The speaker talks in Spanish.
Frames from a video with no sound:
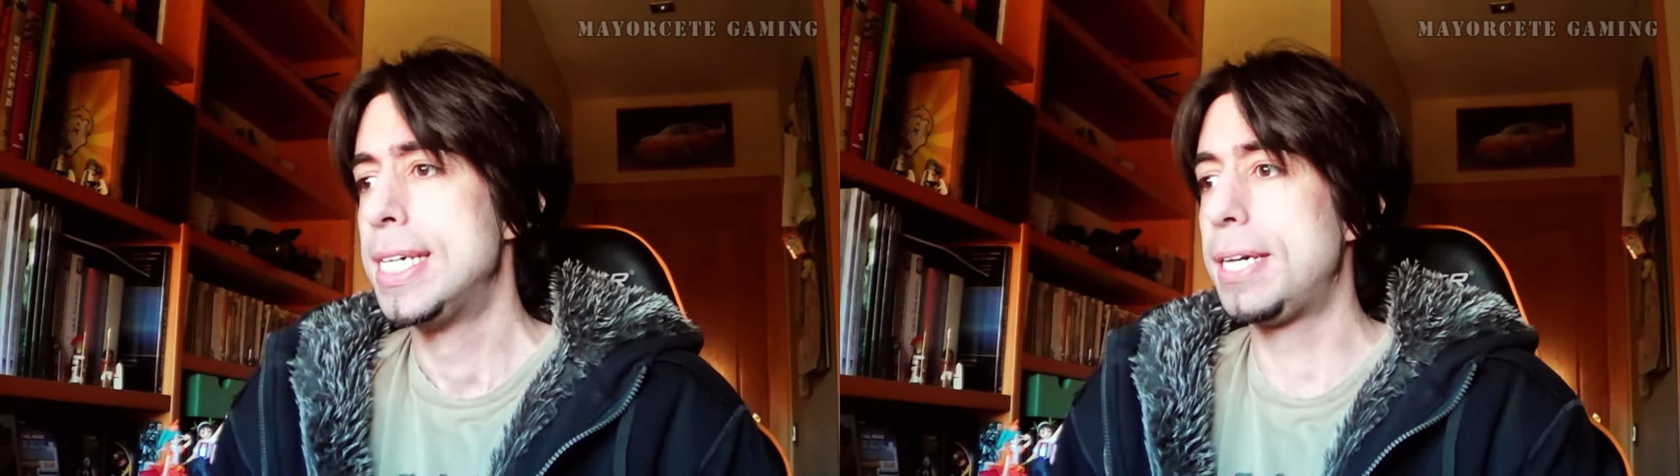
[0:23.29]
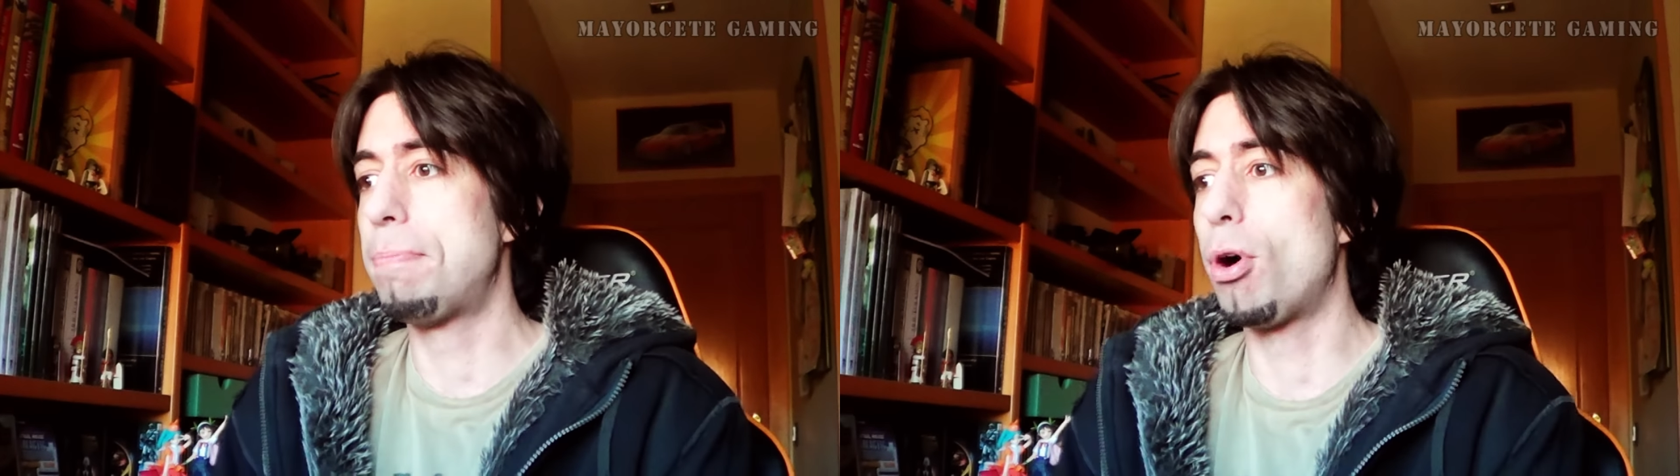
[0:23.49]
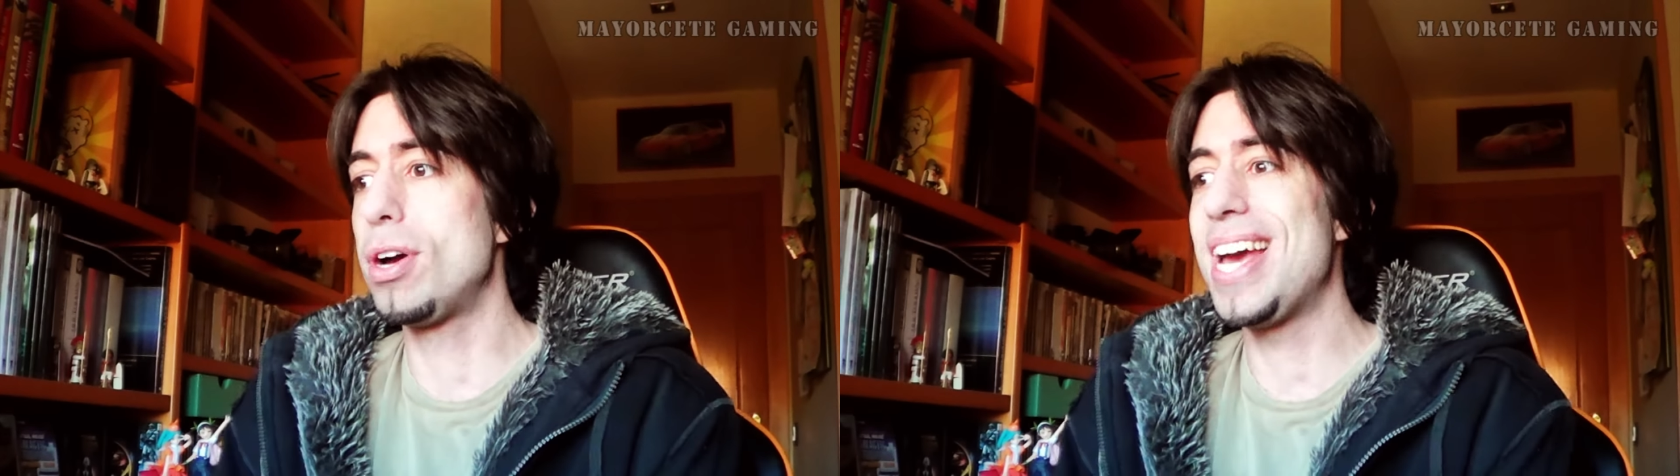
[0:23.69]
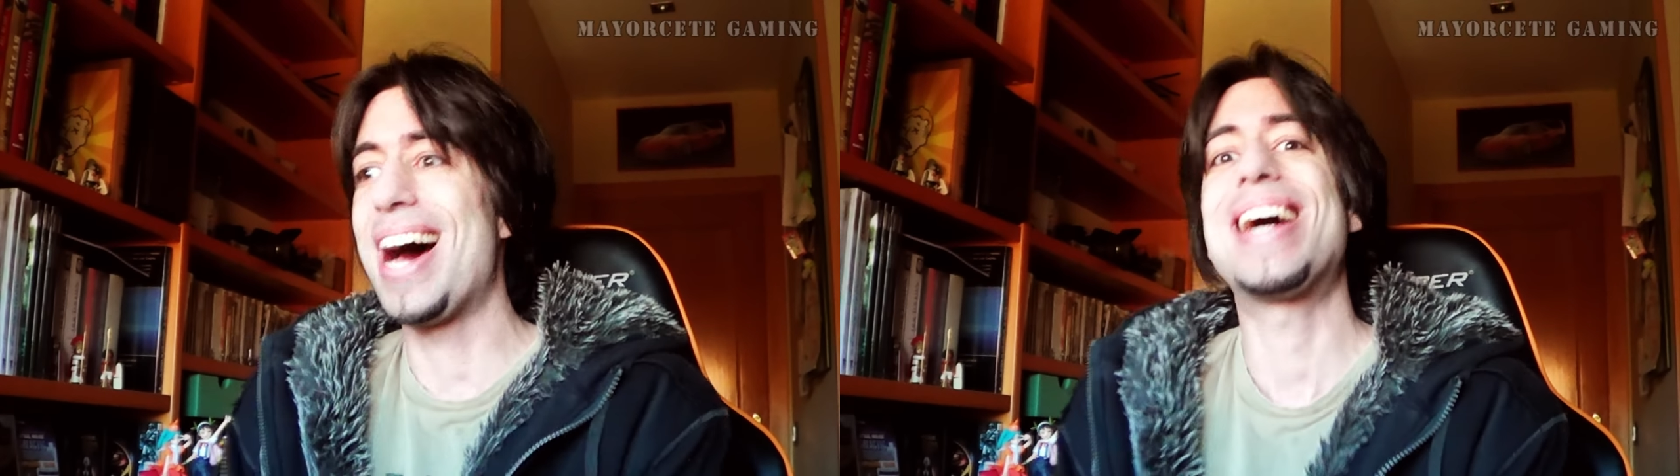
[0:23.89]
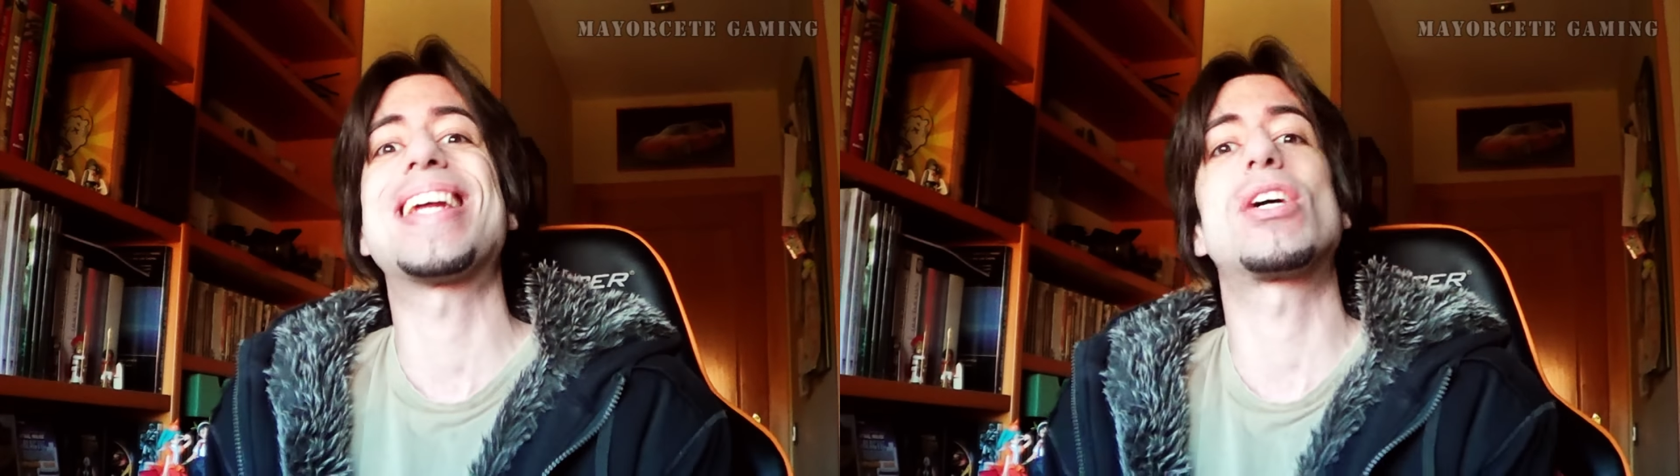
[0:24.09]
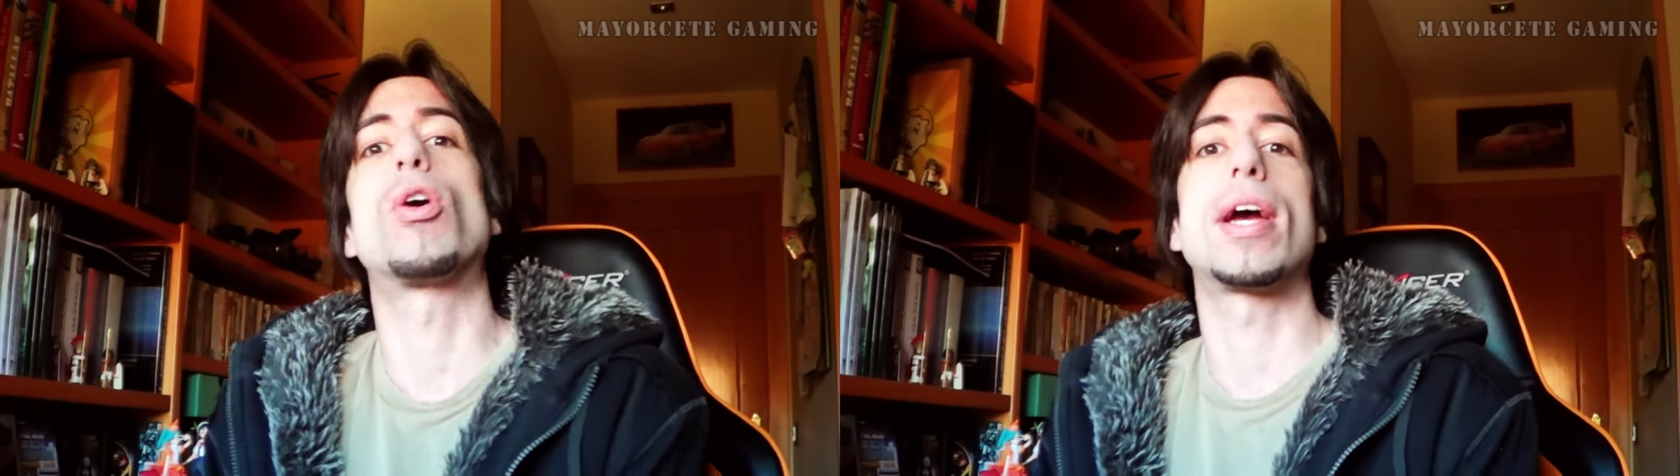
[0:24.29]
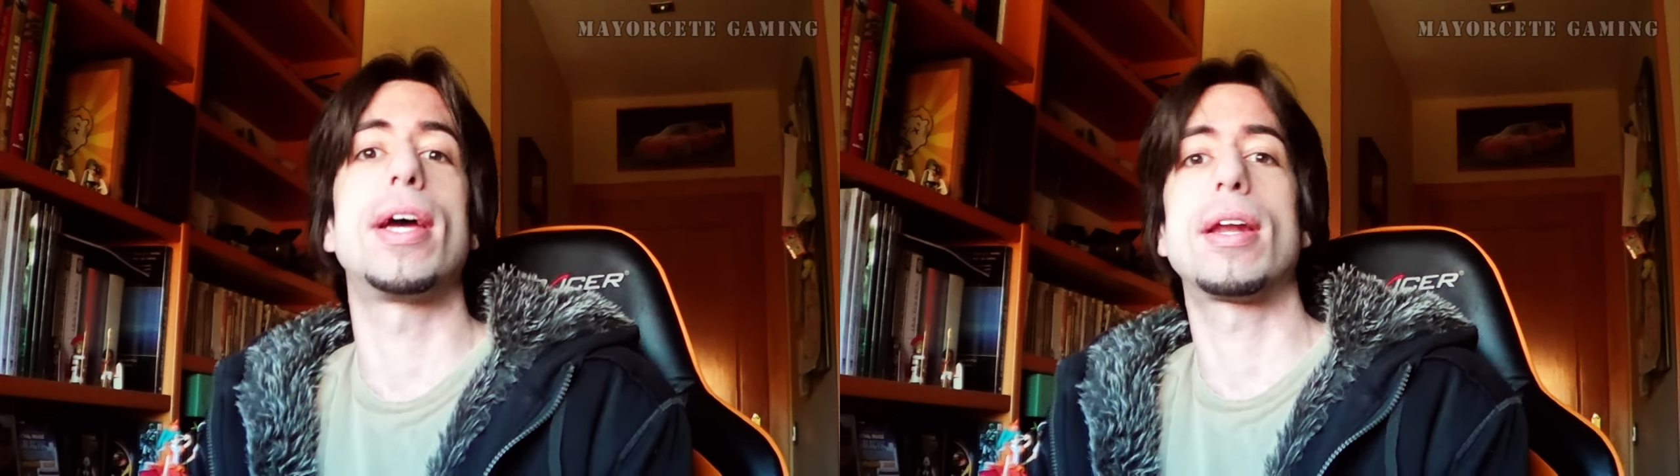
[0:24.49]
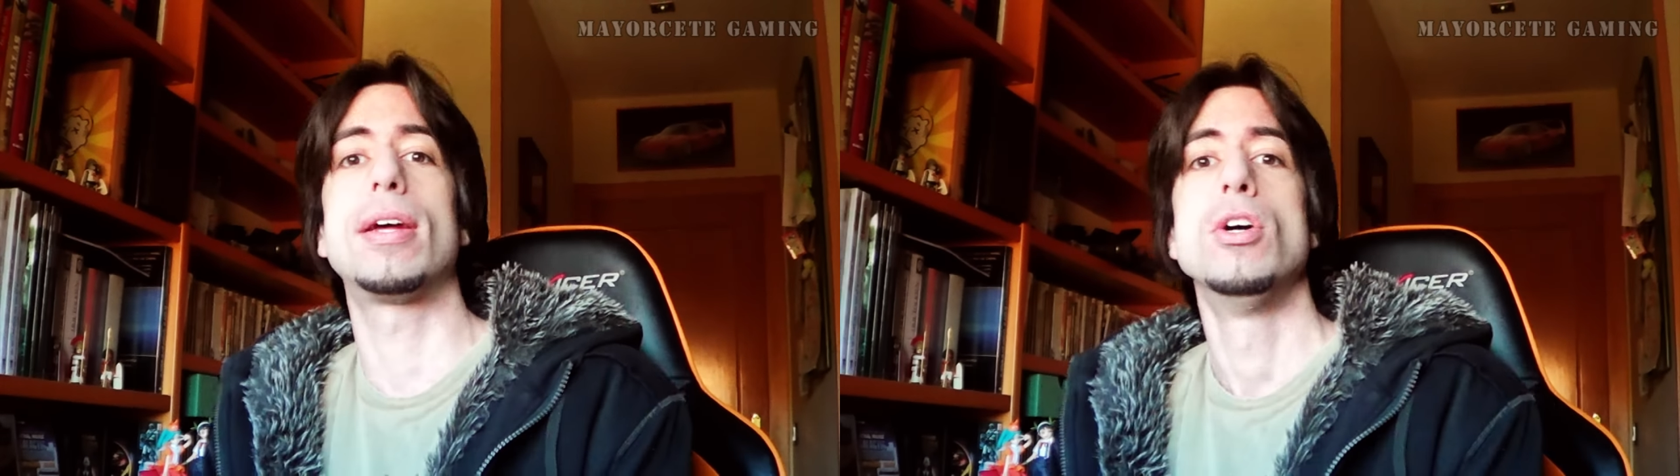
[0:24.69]
Eh, voy a
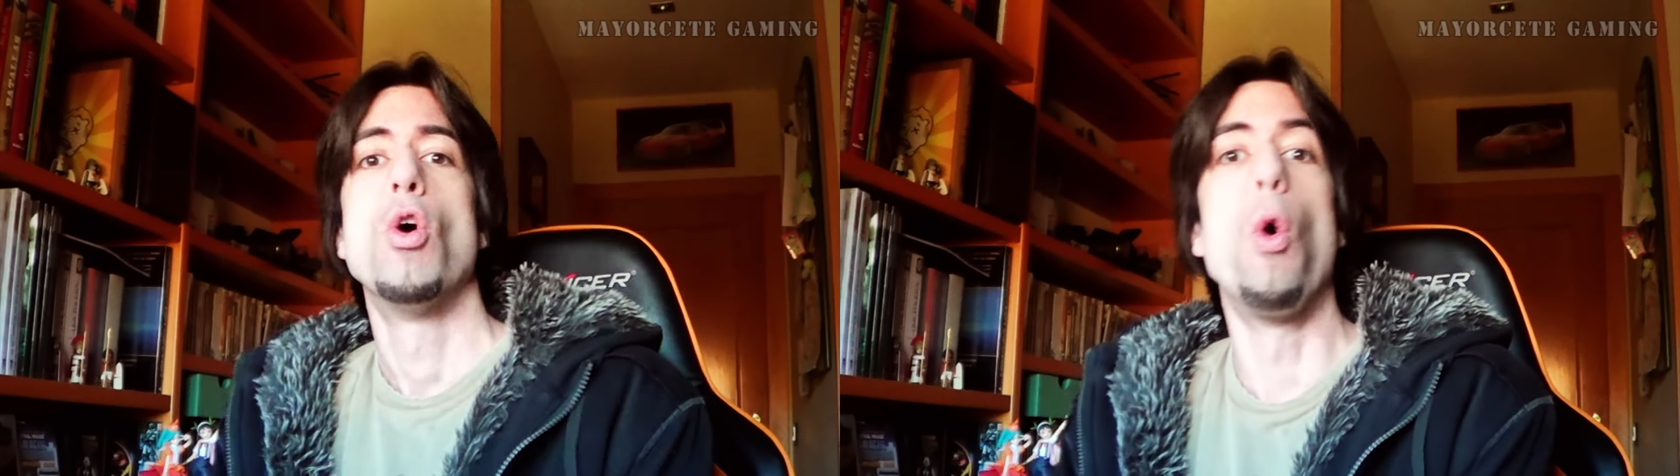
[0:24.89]
recoger